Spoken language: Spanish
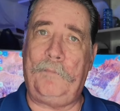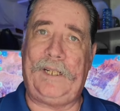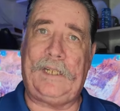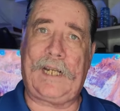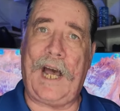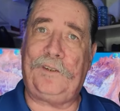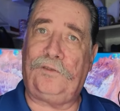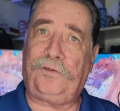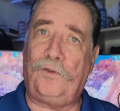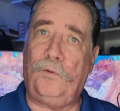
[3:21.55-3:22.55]

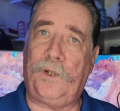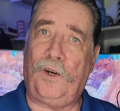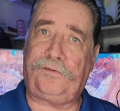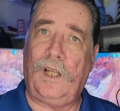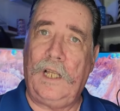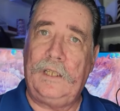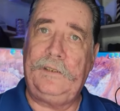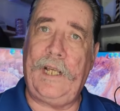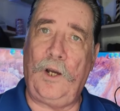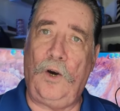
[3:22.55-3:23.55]
americanos rubios
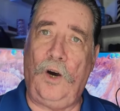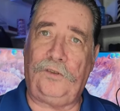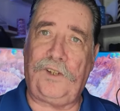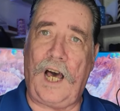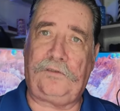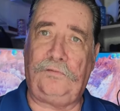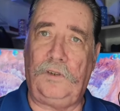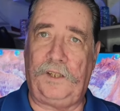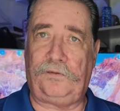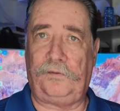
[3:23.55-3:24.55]
de ojos
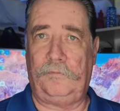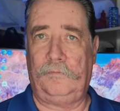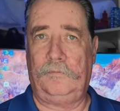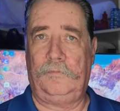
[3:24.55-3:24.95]
azules.